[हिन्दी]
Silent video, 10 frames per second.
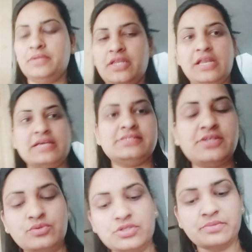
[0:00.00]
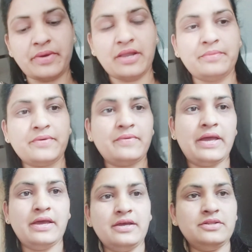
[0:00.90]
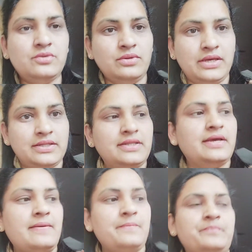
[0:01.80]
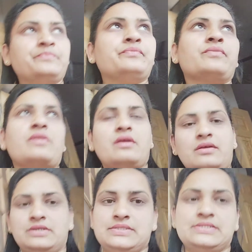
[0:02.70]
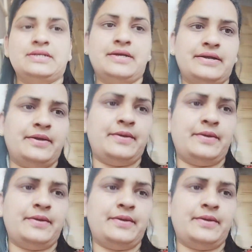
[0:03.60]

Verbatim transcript: मेरी लाइन से कुछ नॉन मंगवाया है तो देखते हैं इस तरह का